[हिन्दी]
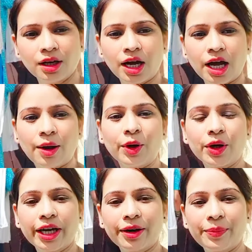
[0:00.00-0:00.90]
हम लोग घर
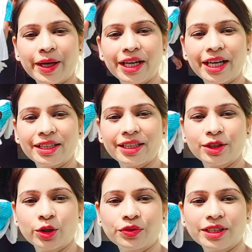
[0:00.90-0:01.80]
पर नहीं थे तो
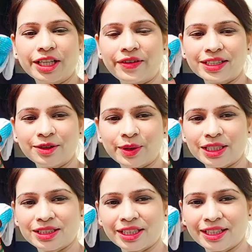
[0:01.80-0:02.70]
फिर दरवाजे में इस
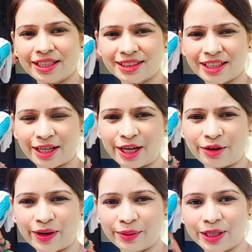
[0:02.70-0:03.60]
तरीके से रखा हुआ है
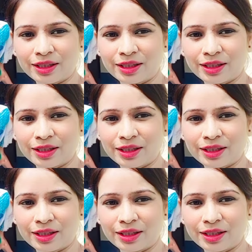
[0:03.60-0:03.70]
बिल